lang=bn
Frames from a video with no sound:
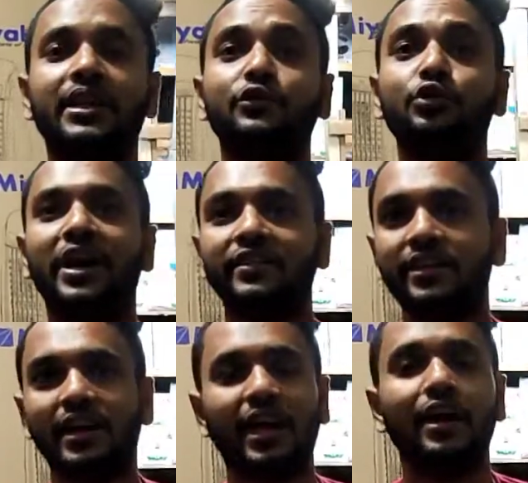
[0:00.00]
আমাদেরকে দুই
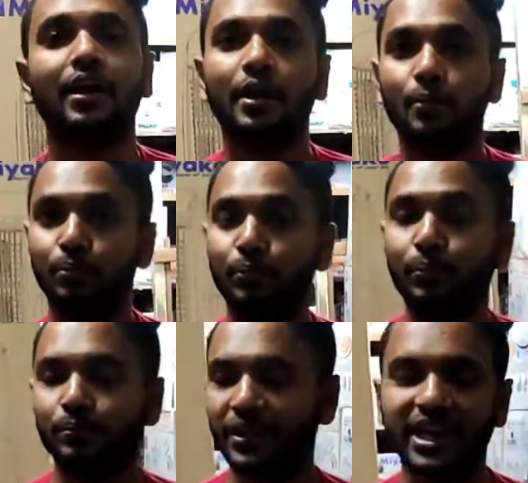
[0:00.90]
হাজার টাকা
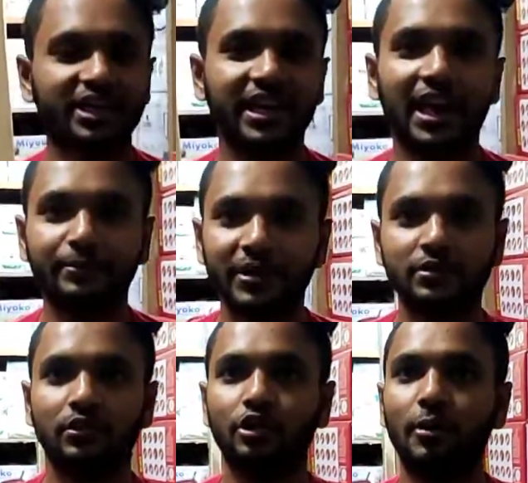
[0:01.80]
বিকাশে
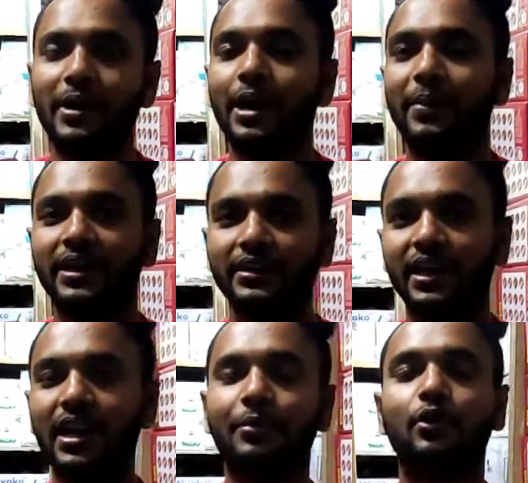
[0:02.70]
অ্যাডভান্স করতে হবে আর বাকি
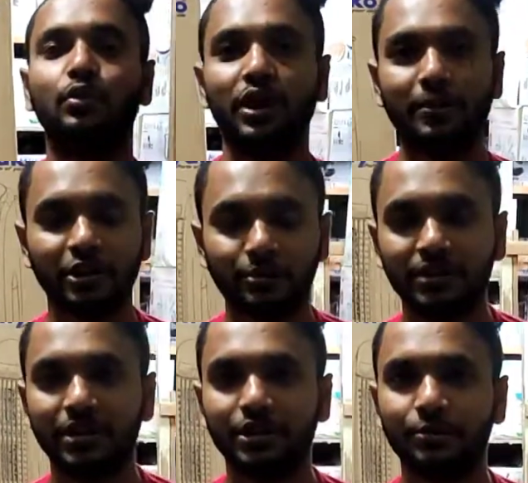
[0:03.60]
টাকা আমরা কুরিয়ার
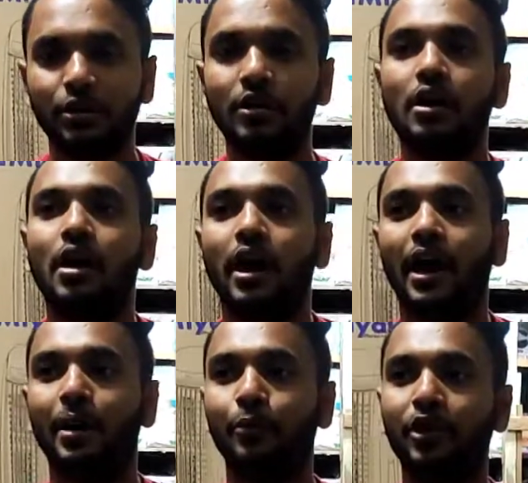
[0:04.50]
মাধ্যমে দিয়ে দিব
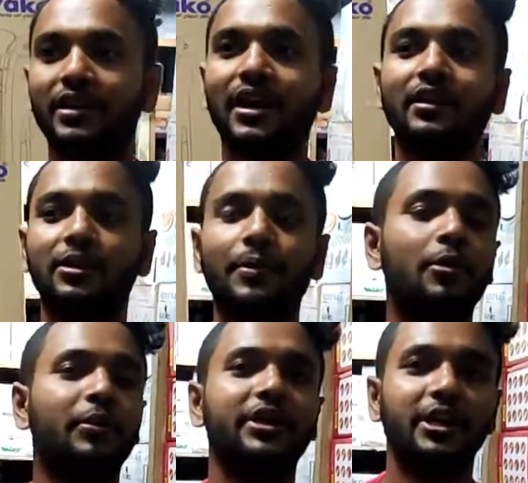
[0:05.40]
প্রোডাক্টটা হাতে
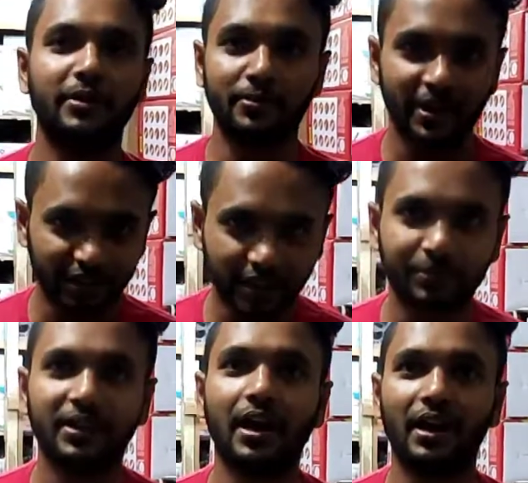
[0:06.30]
পাওয়ার পর ডেলিভারি ম্যানের হাতে
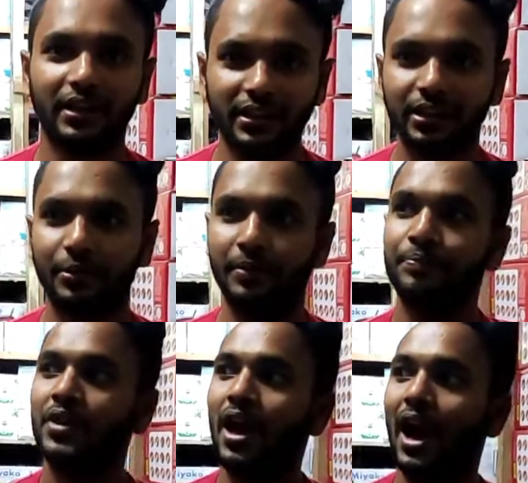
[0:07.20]
আপনি টাকাটা দিয়ে দেবেন
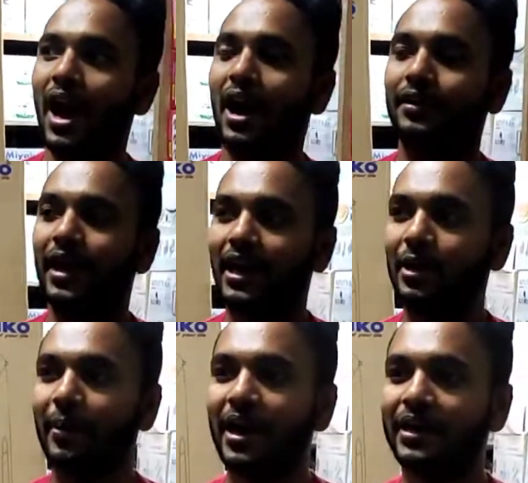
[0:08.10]
আর
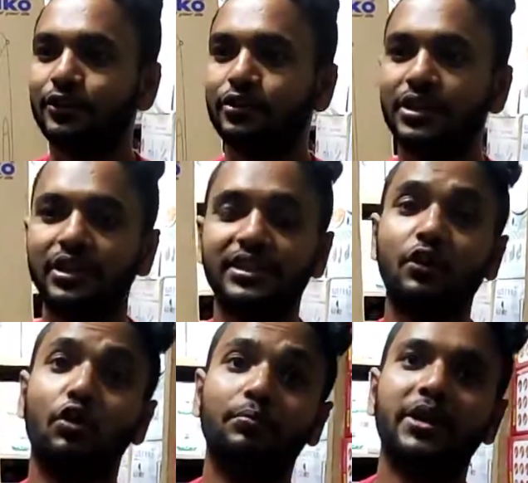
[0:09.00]
ঢাকার বাইরে যদি নিতে
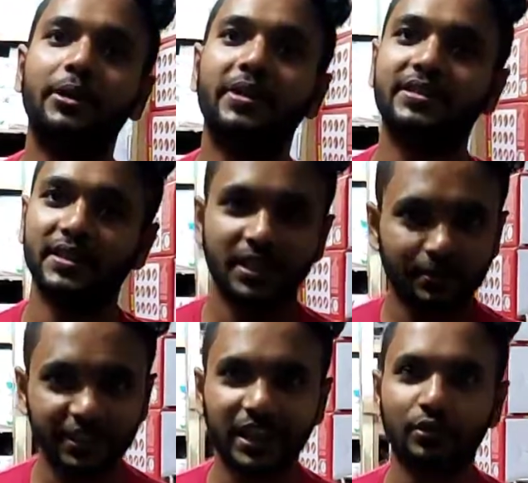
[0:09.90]
চান হোম ডেলিভারি
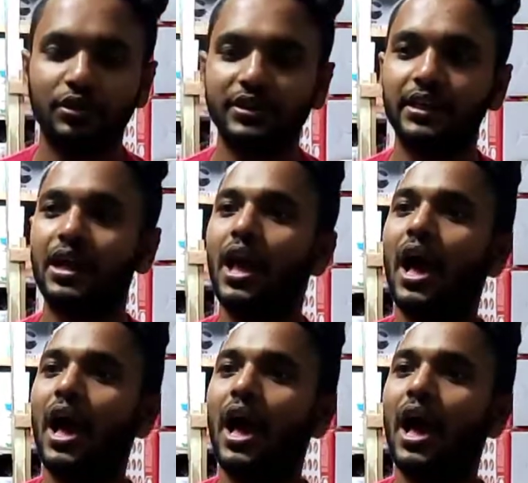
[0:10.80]
সিস্টেমটা চালু হয়েছে